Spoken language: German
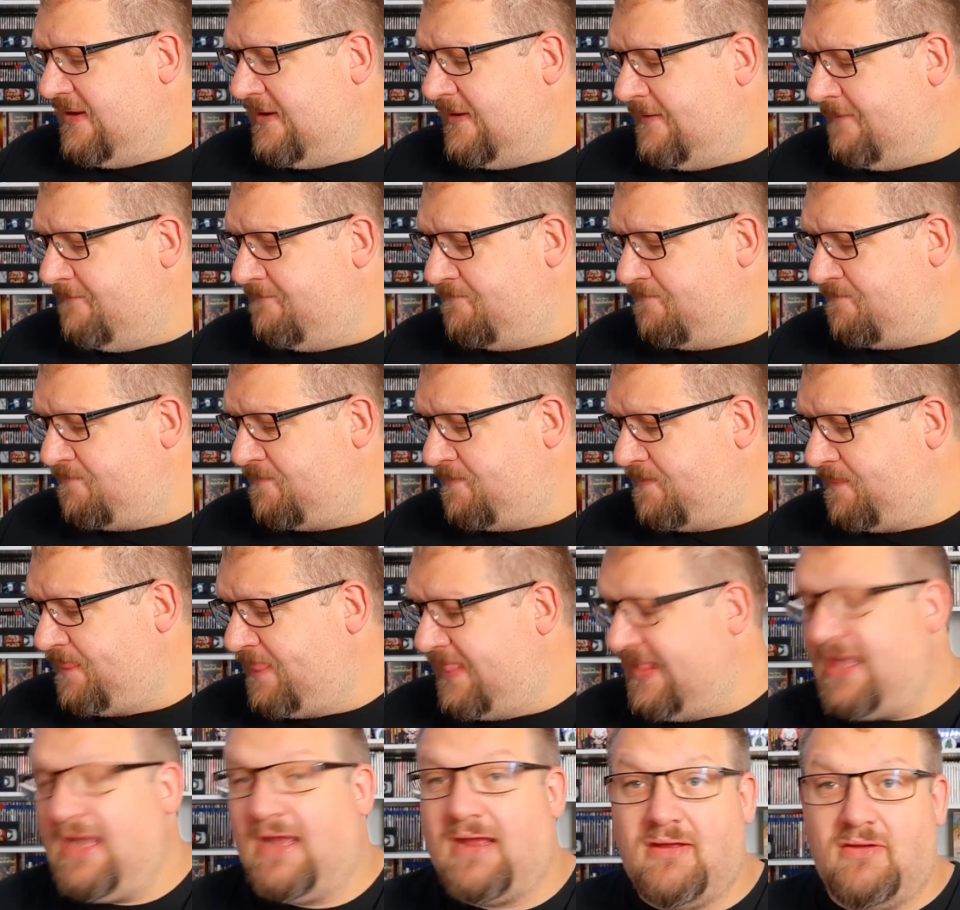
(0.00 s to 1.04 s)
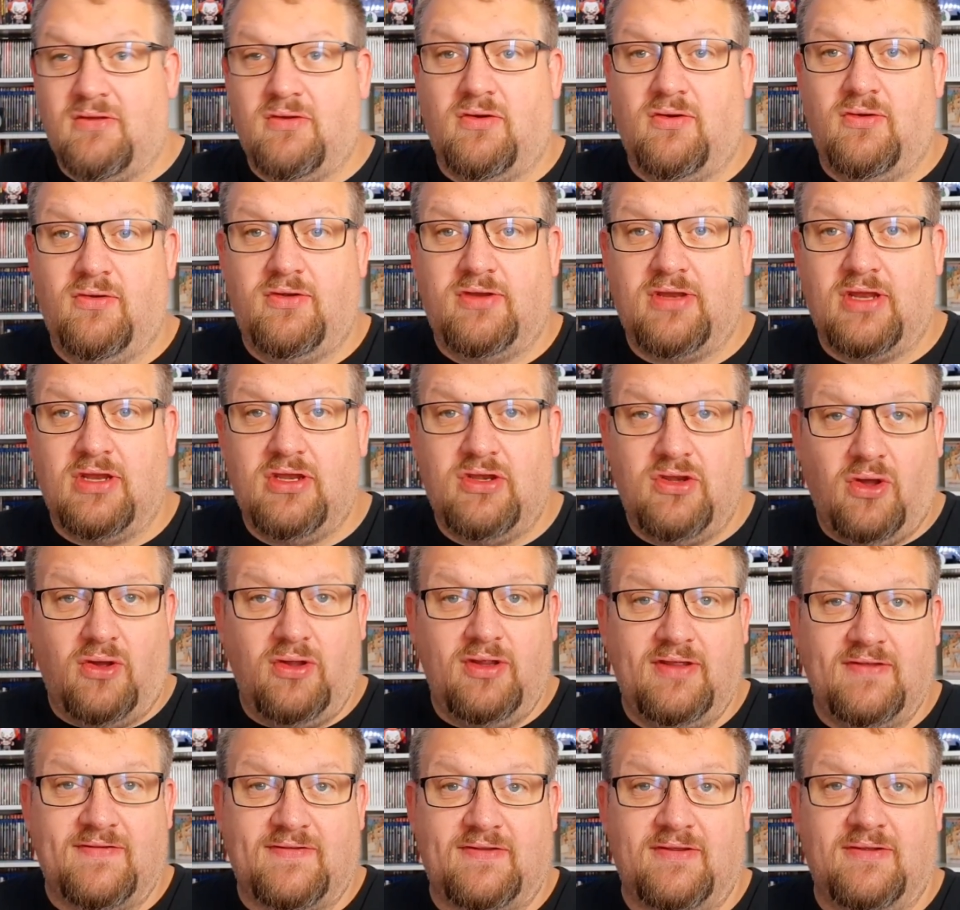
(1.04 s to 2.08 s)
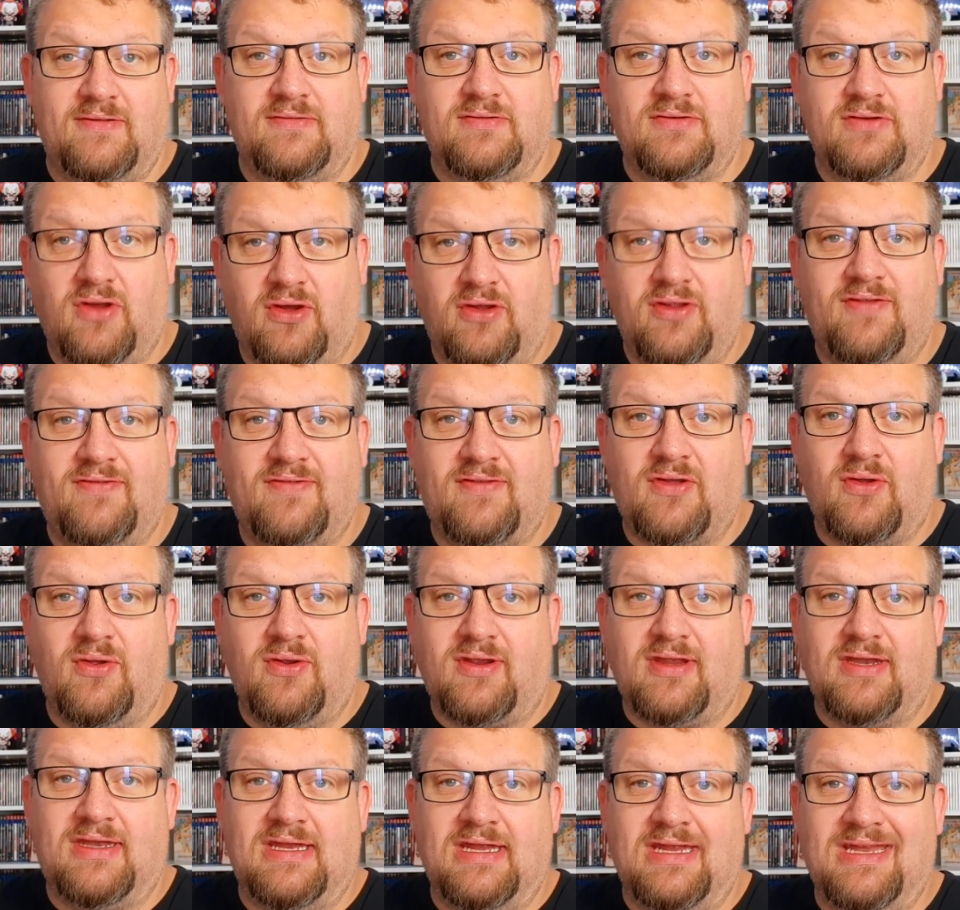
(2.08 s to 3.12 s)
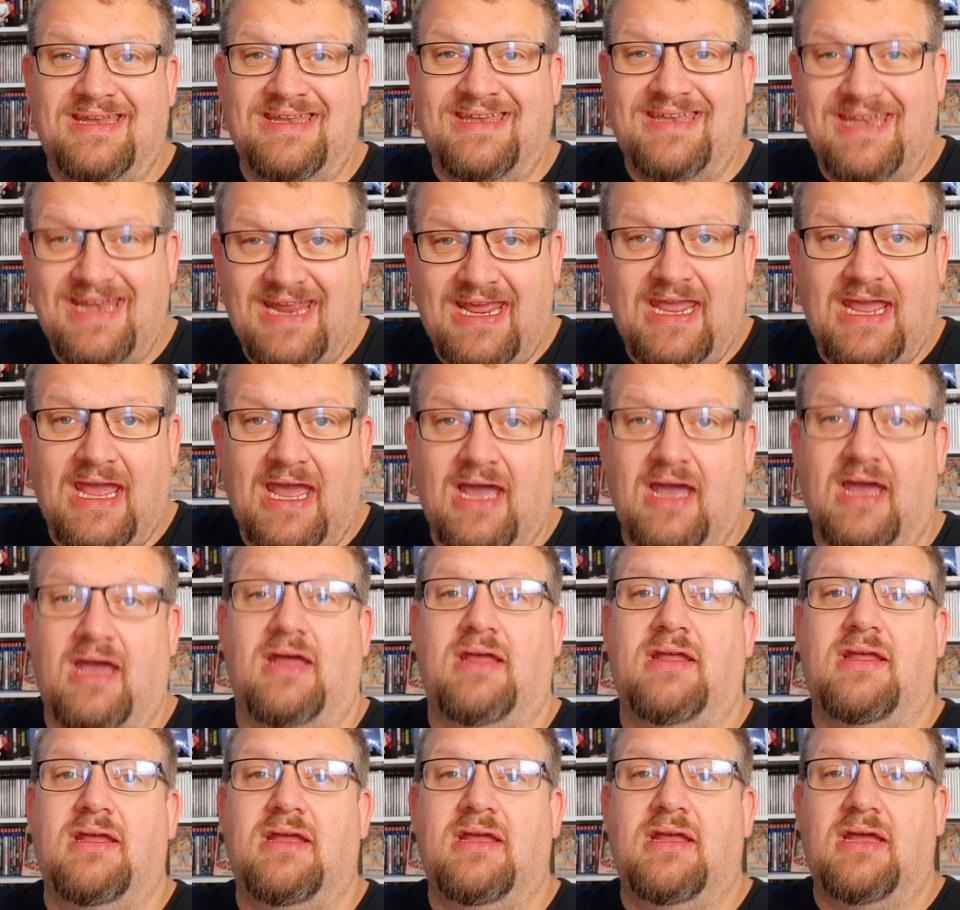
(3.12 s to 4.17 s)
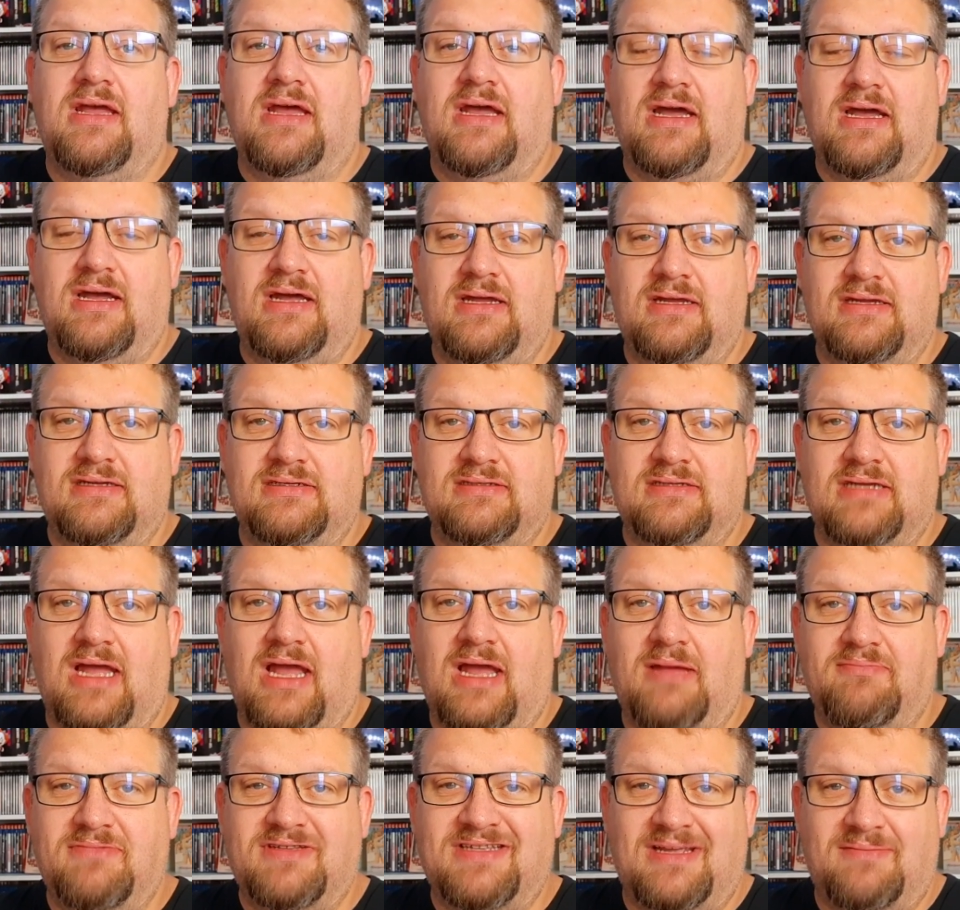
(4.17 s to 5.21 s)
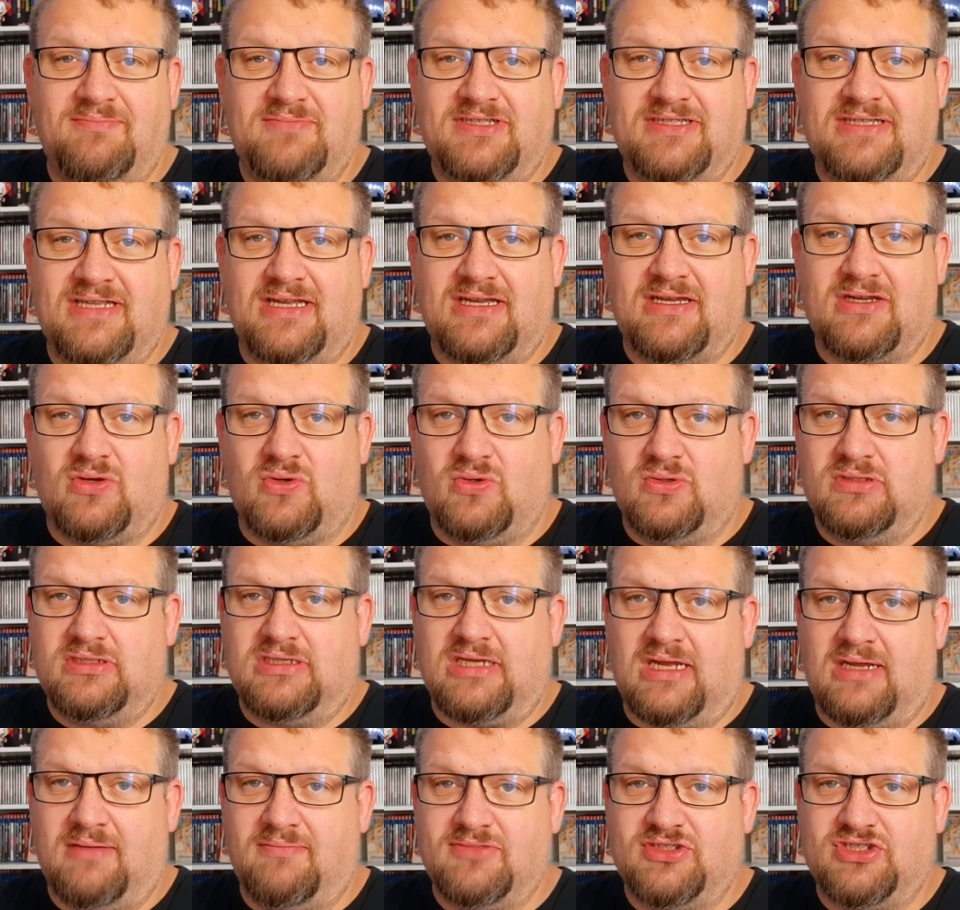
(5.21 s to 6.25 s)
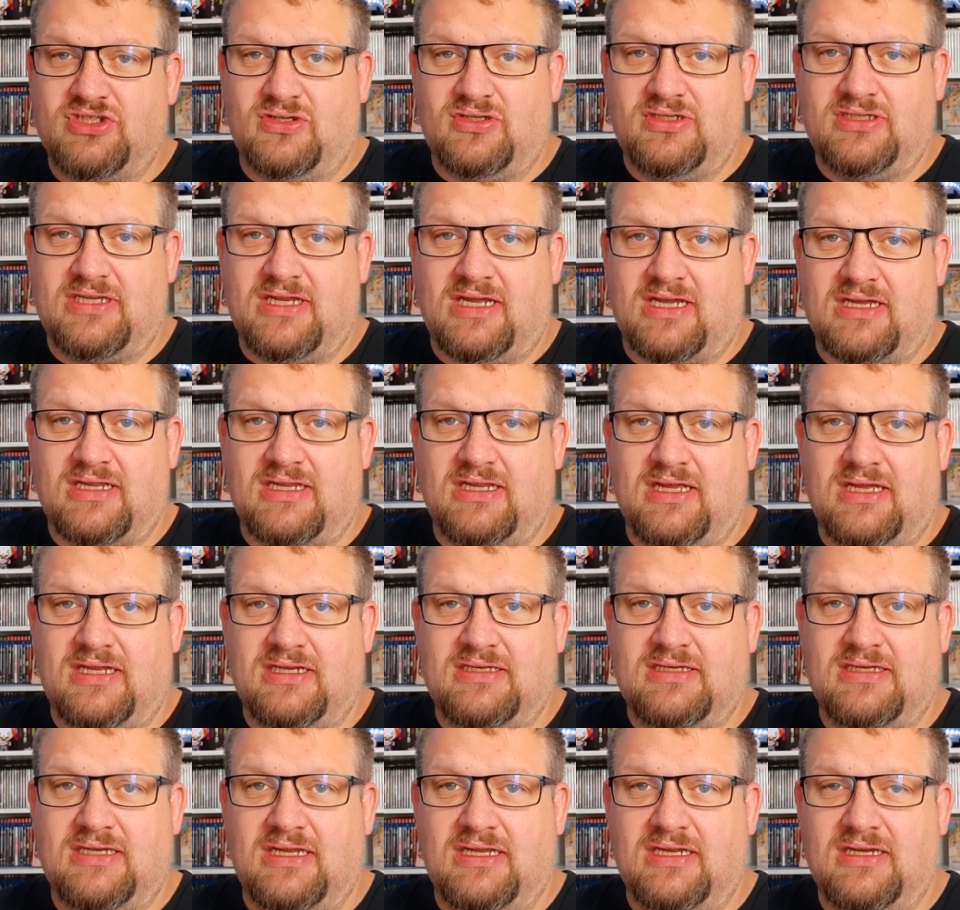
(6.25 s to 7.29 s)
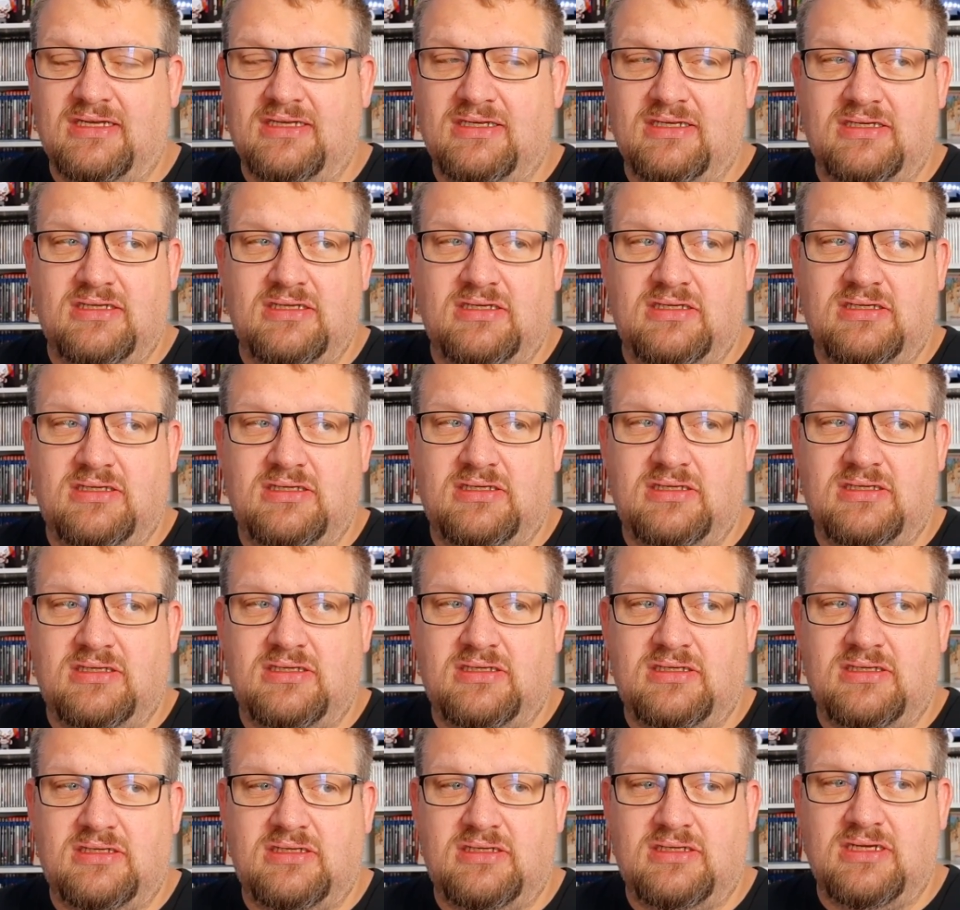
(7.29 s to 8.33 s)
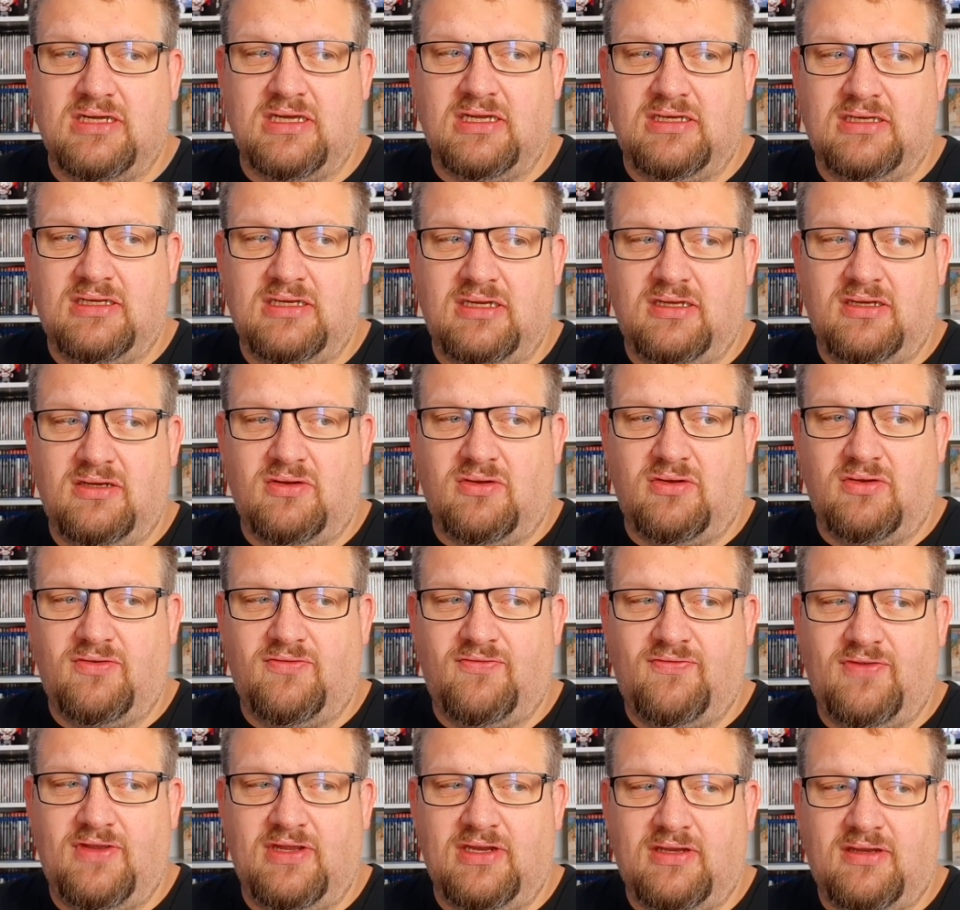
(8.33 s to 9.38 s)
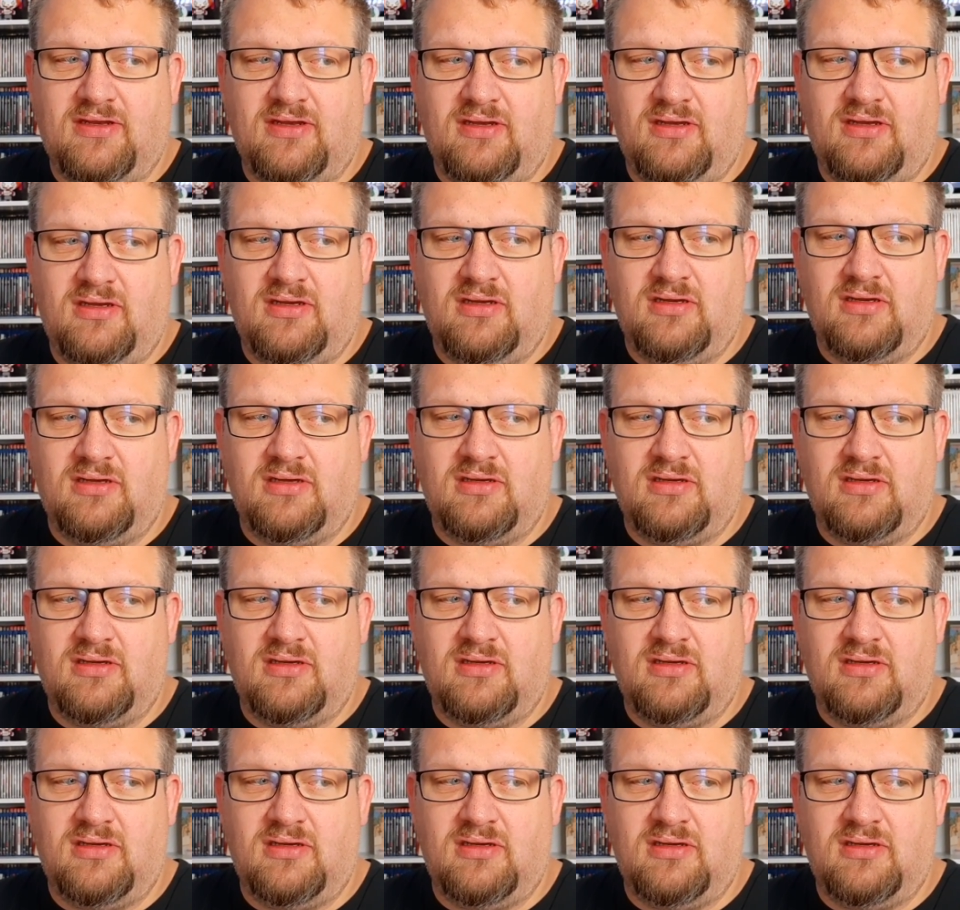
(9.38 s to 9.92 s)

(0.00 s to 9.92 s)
Ähm, ja, und Neues, Neues rückt näher äh, am Samstag und am Sonntag, ja, den dritten und vierten,